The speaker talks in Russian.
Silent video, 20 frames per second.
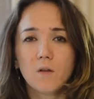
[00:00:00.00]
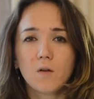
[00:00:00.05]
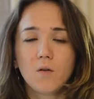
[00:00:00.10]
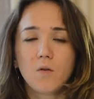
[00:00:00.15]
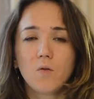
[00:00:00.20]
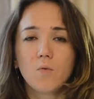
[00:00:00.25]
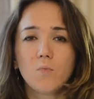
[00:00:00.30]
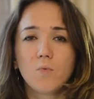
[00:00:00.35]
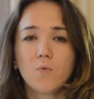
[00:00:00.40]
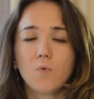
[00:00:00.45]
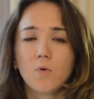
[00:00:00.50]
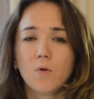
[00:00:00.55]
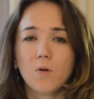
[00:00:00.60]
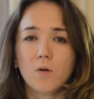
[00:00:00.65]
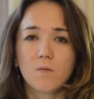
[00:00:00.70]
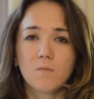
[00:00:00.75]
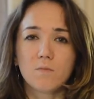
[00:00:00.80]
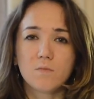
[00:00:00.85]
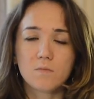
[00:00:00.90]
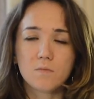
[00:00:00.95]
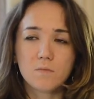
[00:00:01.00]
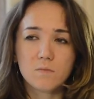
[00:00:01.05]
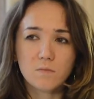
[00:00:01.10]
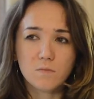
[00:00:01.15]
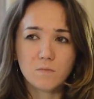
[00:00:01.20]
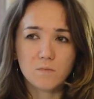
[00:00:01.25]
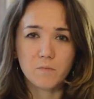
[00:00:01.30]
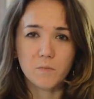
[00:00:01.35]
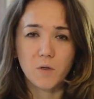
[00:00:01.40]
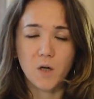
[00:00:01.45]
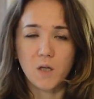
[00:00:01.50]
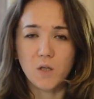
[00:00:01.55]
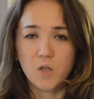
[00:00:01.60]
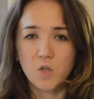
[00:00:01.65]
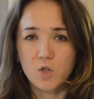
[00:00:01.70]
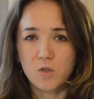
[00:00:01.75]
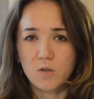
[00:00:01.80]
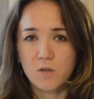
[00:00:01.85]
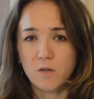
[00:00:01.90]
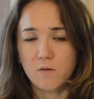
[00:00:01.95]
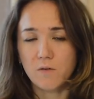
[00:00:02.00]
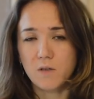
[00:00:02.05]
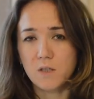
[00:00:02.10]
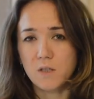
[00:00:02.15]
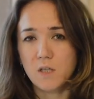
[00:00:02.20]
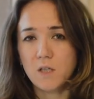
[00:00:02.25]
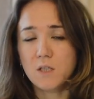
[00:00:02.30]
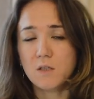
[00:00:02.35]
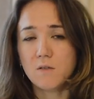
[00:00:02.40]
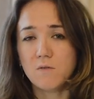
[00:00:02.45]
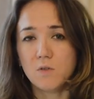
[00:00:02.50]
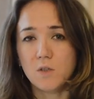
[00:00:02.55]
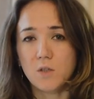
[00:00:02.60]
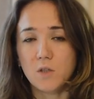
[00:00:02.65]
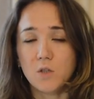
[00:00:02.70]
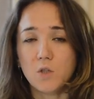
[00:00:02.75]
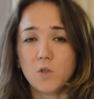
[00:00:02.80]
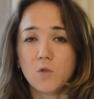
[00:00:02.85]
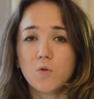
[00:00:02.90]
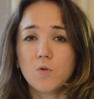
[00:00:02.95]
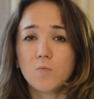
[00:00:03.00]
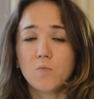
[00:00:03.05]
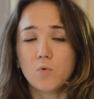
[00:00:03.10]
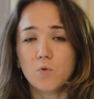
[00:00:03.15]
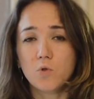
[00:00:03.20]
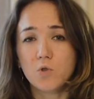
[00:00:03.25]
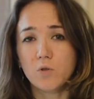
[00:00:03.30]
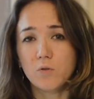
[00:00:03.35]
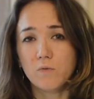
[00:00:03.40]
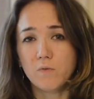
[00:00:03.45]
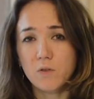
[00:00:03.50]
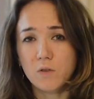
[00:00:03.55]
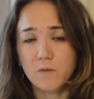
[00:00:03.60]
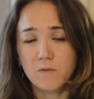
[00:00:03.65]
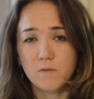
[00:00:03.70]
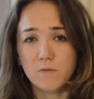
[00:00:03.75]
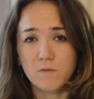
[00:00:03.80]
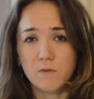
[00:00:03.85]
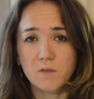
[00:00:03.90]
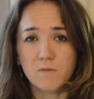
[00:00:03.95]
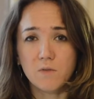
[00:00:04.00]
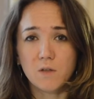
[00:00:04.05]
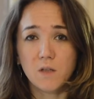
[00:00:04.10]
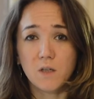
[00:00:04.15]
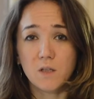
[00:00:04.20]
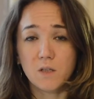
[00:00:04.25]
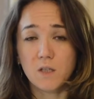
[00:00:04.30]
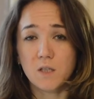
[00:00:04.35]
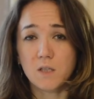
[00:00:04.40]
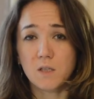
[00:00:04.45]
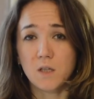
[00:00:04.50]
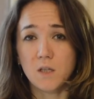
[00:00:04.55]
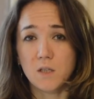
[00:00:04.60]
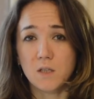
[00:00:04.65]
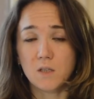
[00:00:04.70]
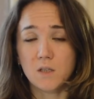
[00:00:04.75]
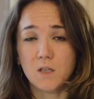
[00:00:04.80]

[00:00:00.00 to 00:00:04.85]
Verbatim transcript: любое механическое воздействие на нее может вызвать лактостаз.